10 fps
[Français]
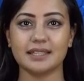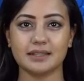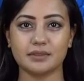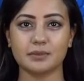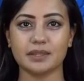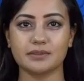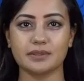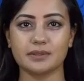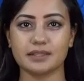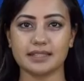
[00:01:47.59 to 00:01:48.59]
J'ai atteint
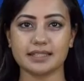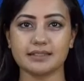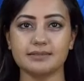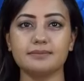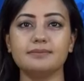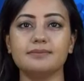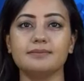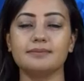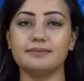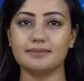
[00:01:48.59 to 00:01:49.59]
le niveau que je voulais
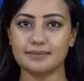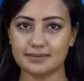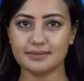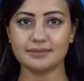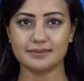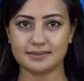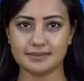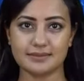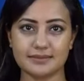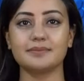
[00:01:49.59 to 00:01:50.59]
musicalement, je
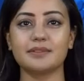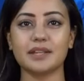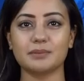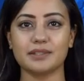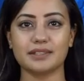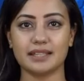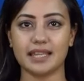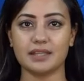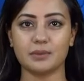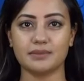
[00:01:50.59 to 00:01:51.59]
peux enfin passer à
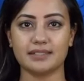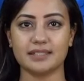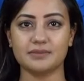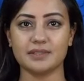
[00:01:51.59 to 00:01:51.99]
autre chose.